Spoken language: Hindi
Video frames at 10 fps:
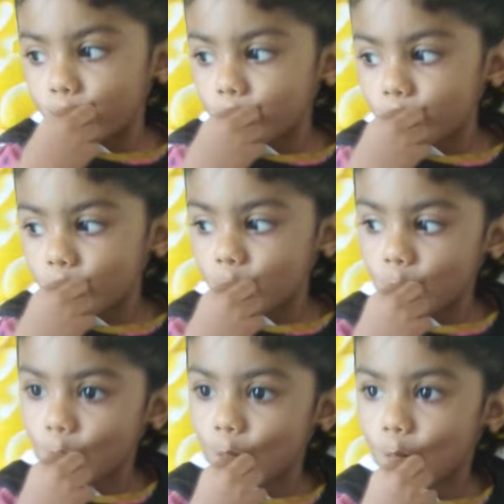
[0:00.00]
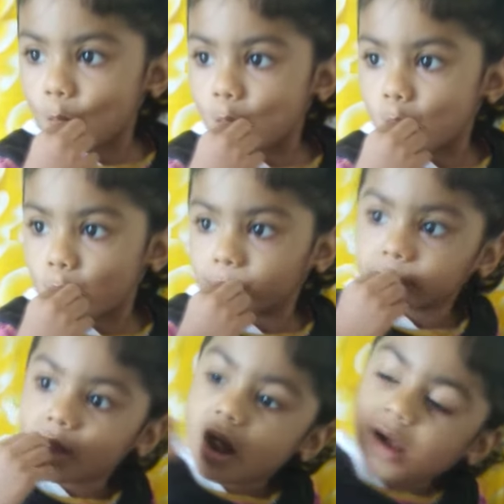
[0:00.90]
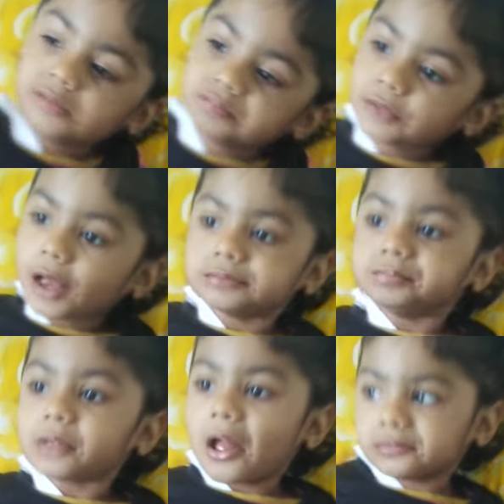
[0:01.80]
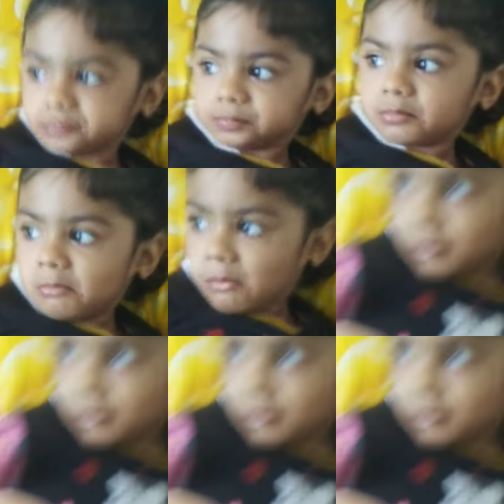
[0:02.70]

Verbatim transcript: कल भी पैसे कम थे इसको इंग्लिश में